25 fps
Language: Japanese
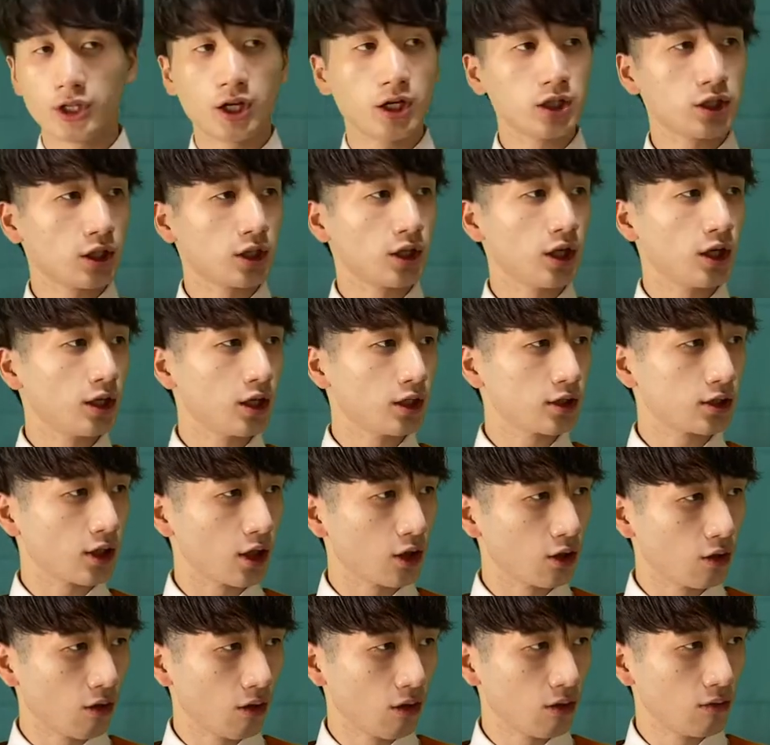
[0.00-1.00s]
ニアじゃないです
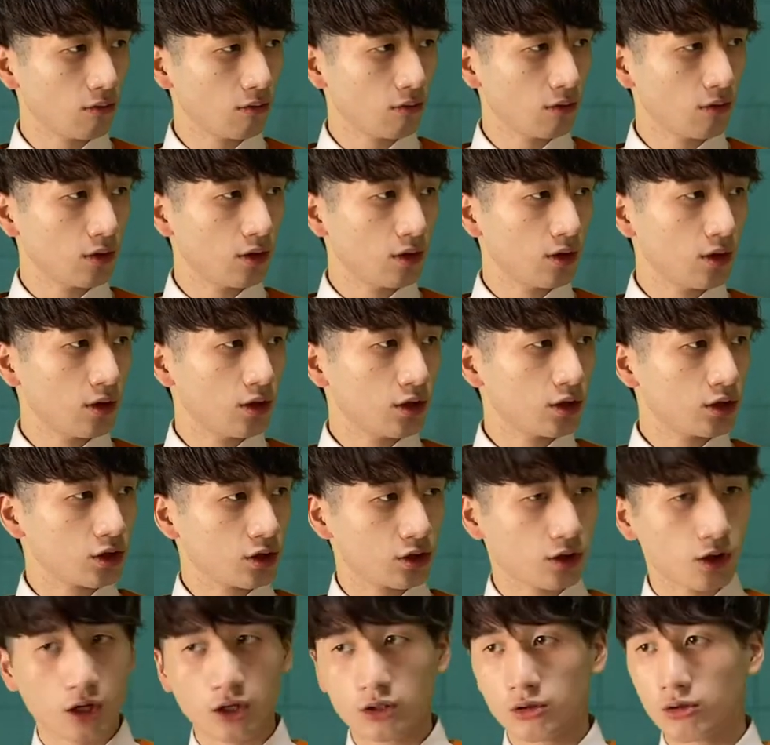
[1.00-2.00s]
けど
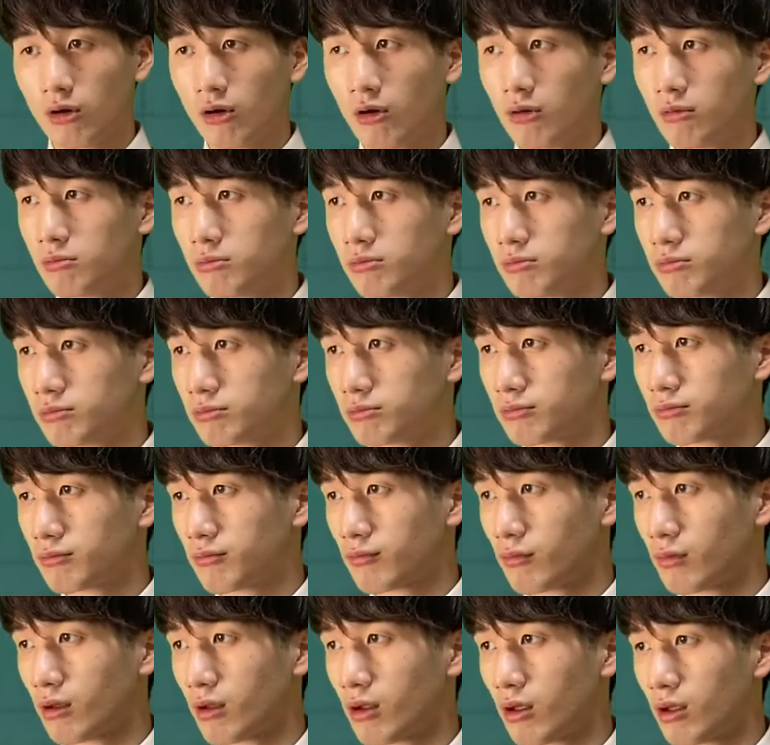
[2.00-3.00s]
しっかりと
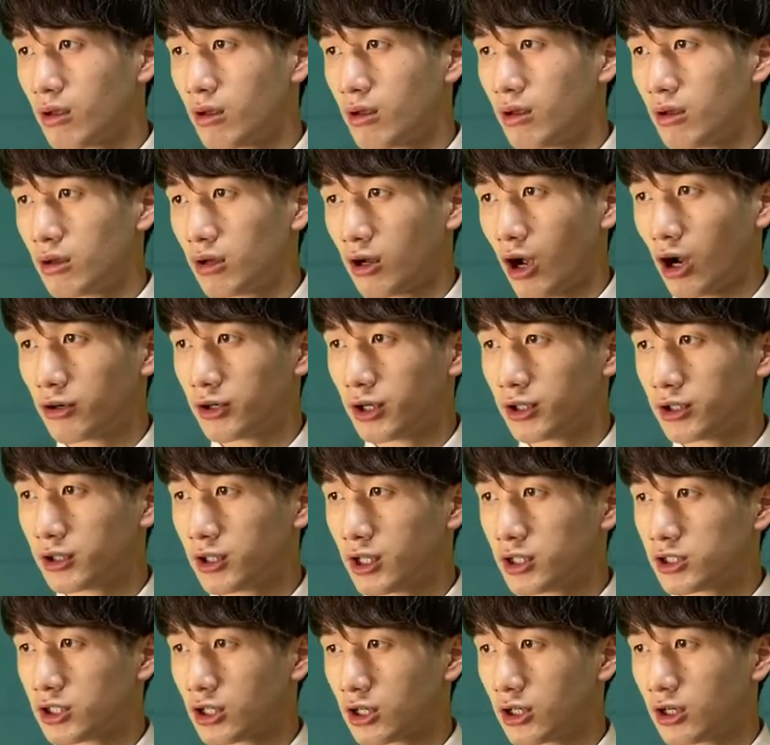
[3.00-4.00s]
各駅
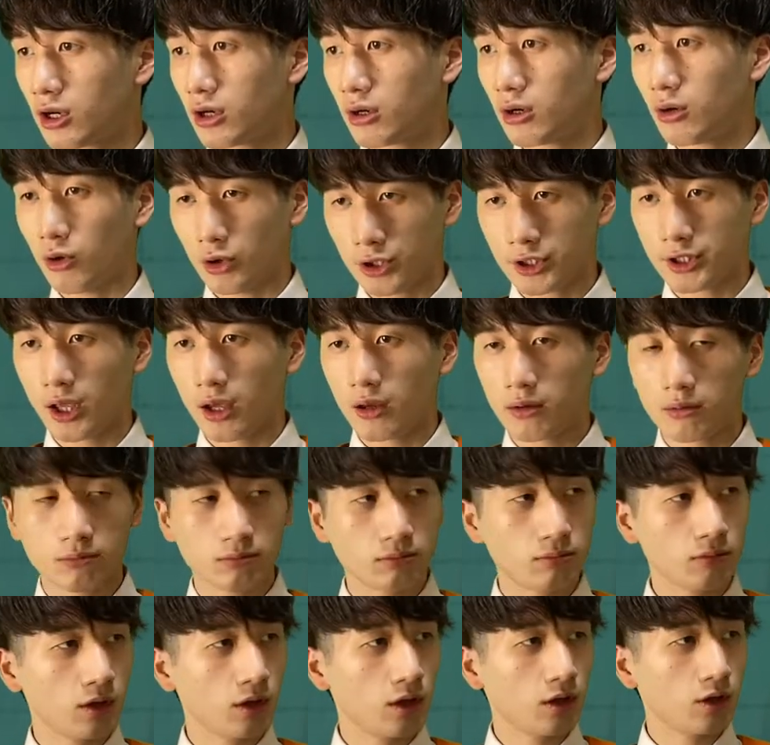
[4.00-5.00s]
停車から降りて
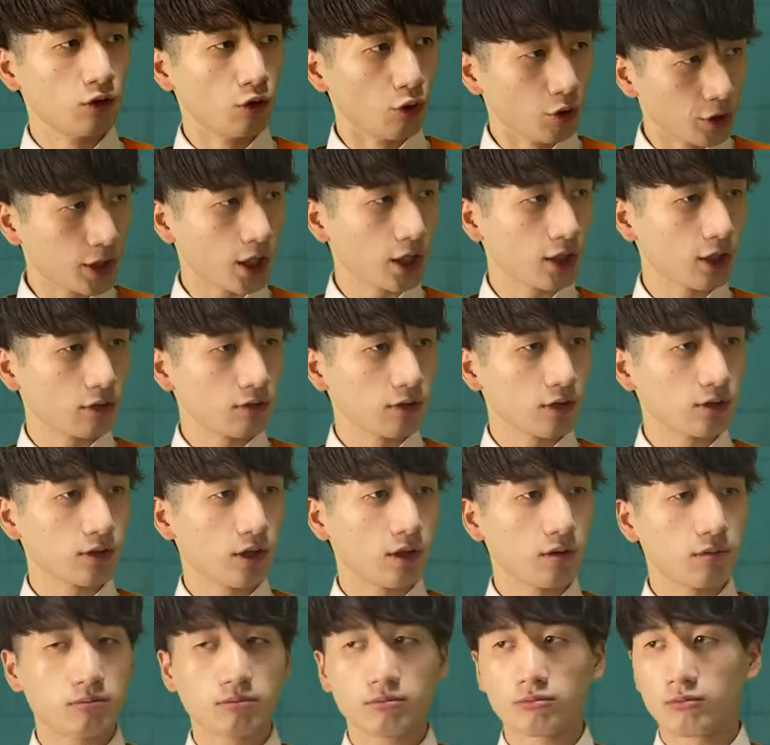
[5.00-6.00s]
乗り換えてくださ
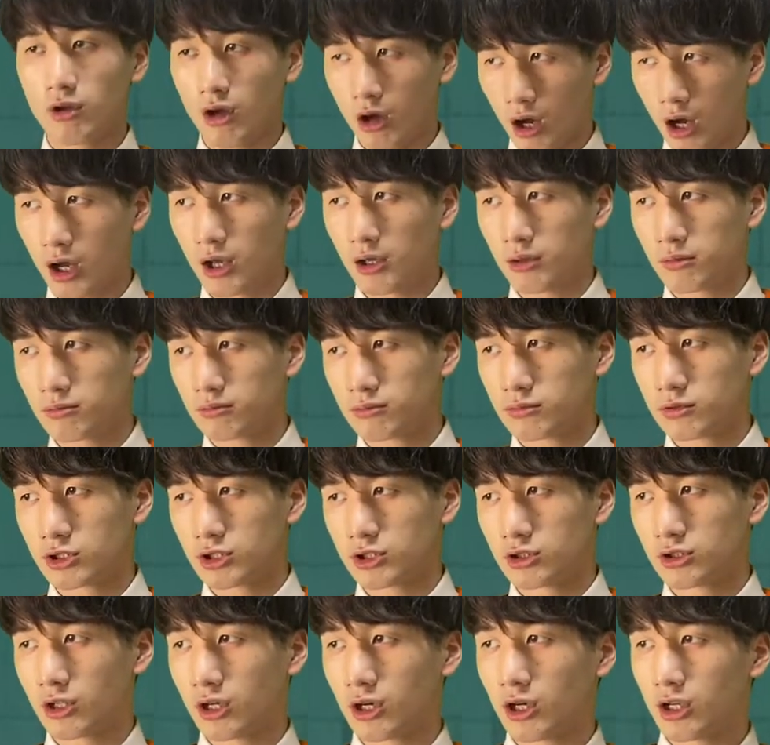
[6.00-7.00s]
いはい
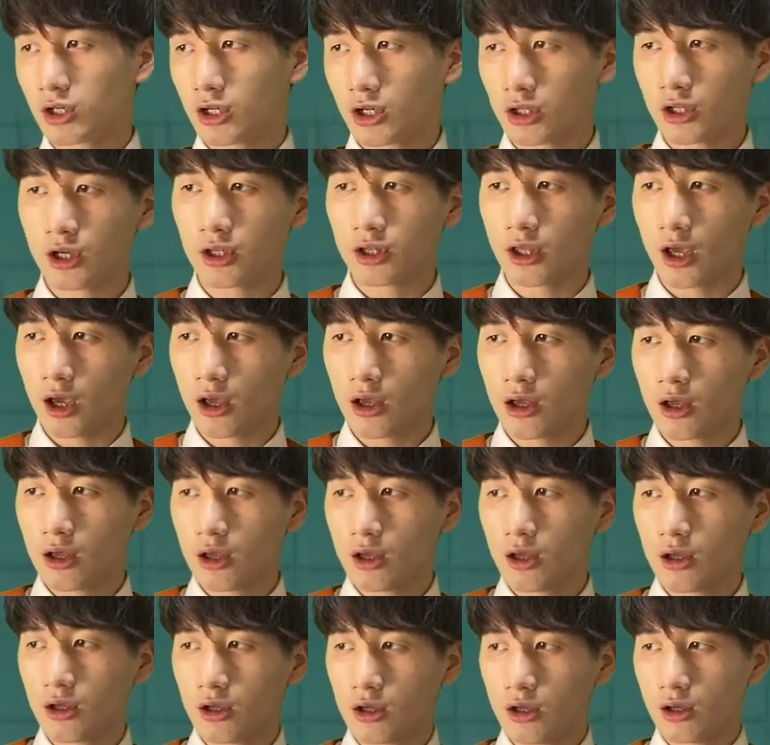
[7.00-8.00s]
ちんたら行かないで
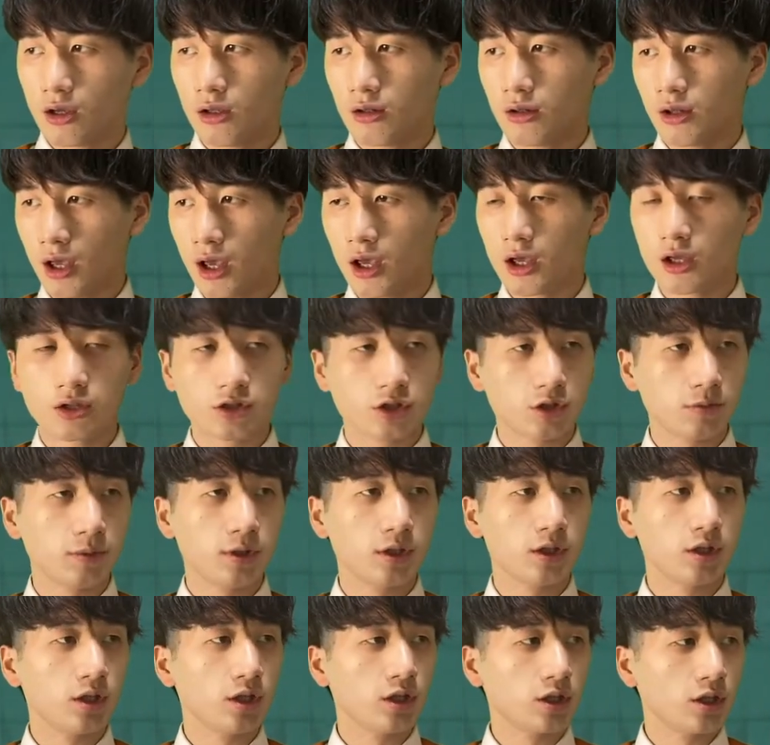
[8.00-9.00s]
ね
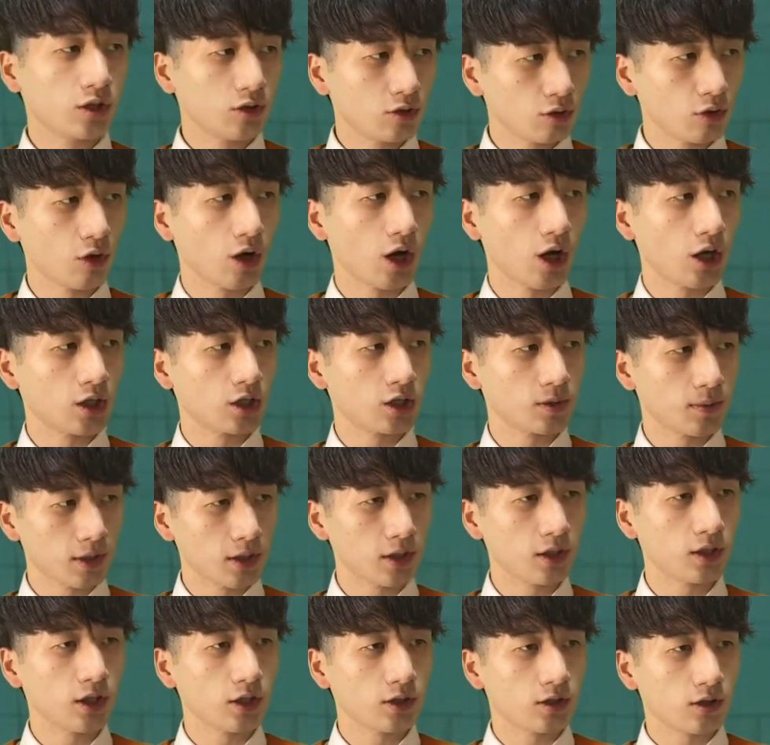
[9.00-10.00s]
スピーディーに行くのが一
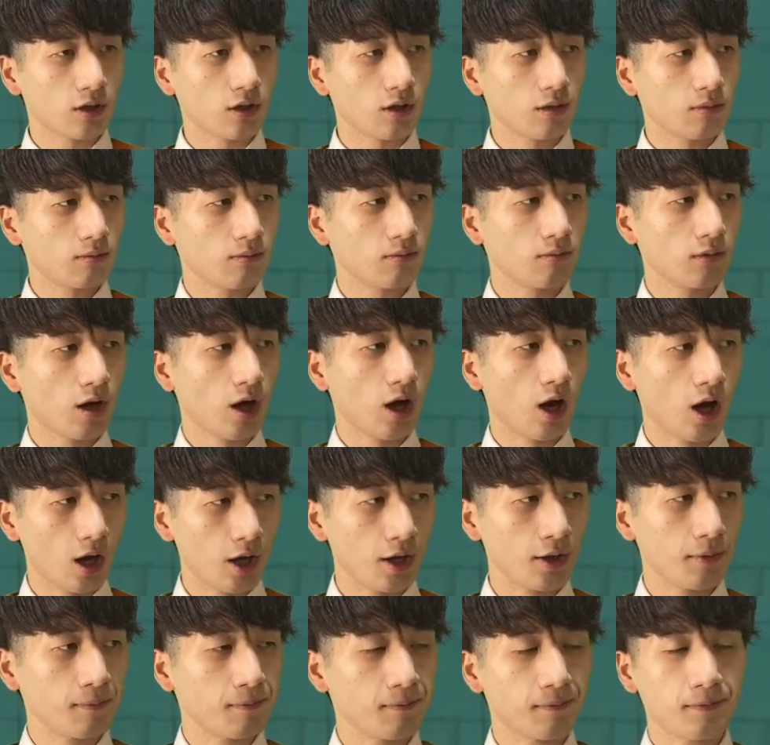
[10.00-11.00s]
番いいんですから
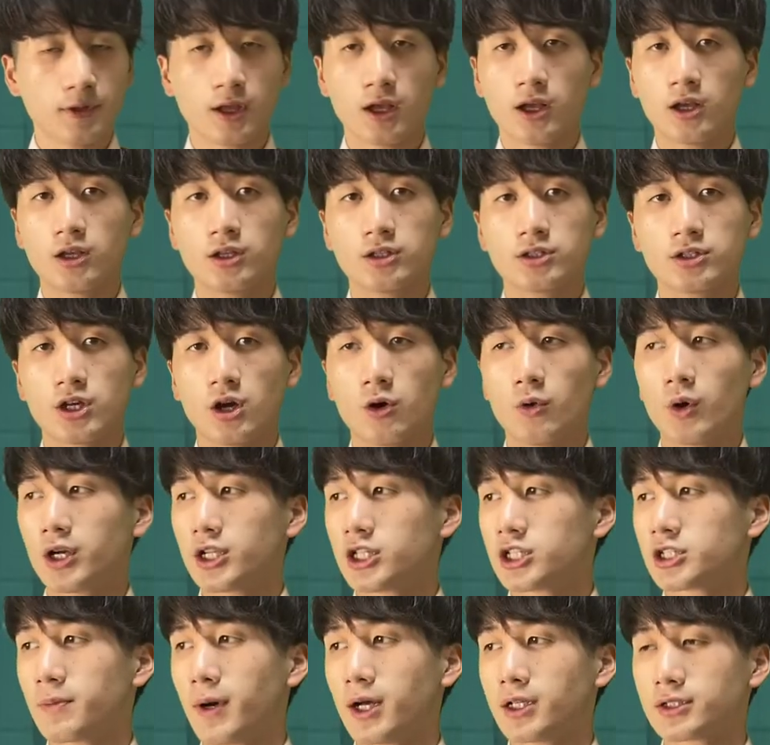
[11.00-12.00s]
はいじゃあ終わ
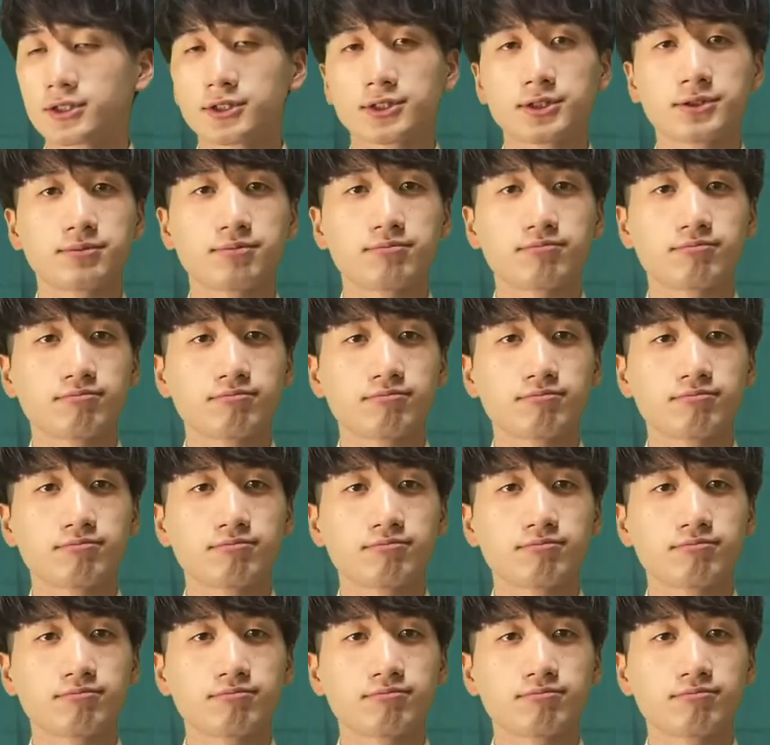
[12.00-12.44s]
りにします